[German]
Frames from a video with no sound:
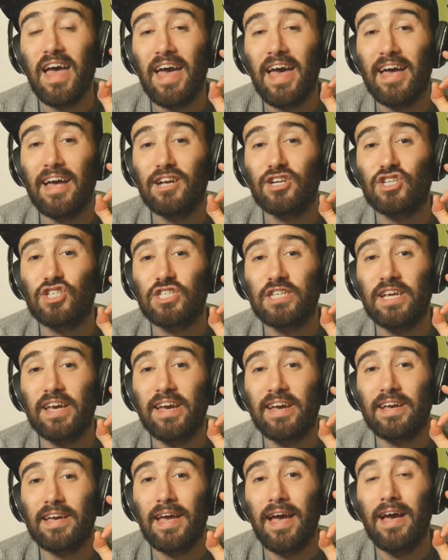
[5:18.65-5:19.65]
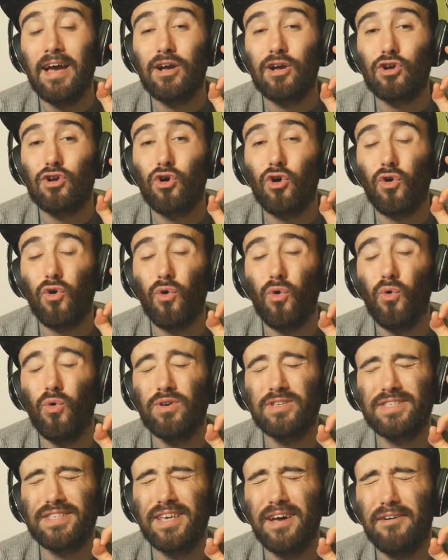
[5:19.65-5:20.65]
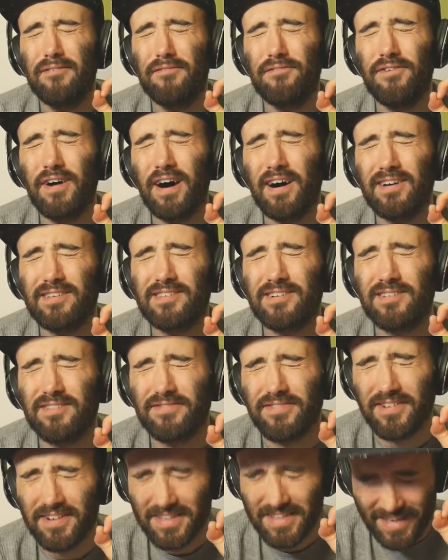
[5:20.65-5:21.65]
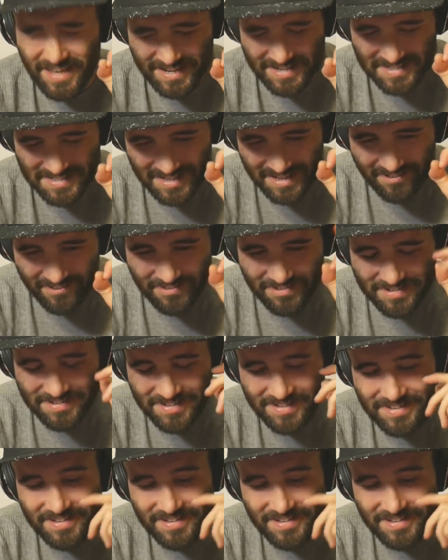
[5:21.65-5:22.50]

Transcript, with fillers: Hashtag Großvater von Gänsehaut.